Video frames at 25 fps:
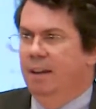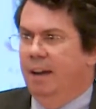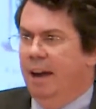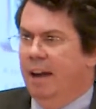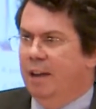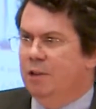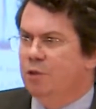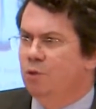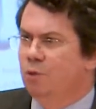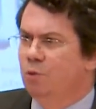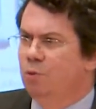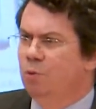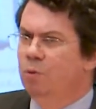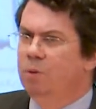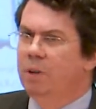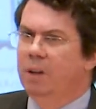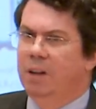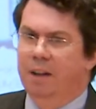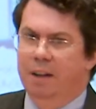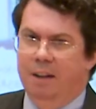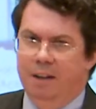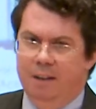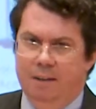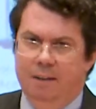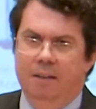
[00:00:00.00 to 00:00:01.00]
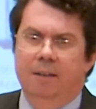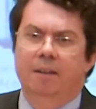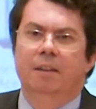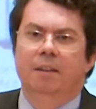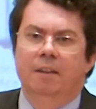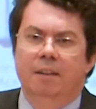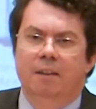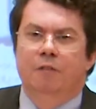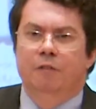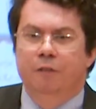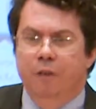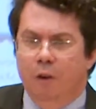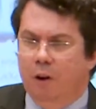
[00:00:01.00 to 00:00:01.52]
açúcar,
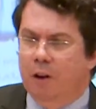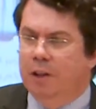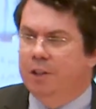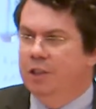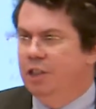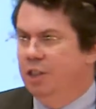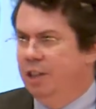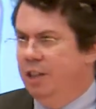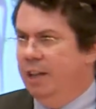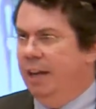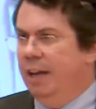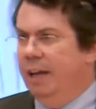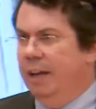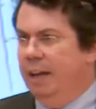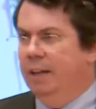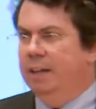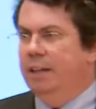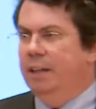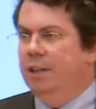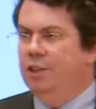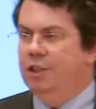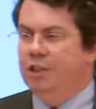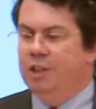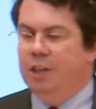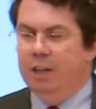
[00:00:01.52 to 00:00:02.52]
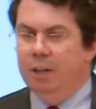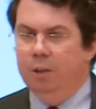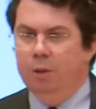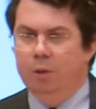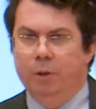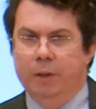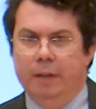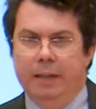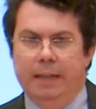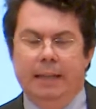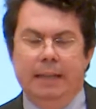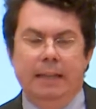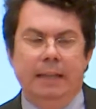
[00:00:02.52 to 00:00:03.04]
vodka e
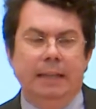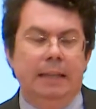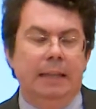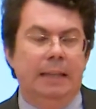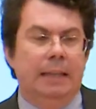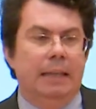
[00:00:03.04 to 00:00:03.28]
gelo, né?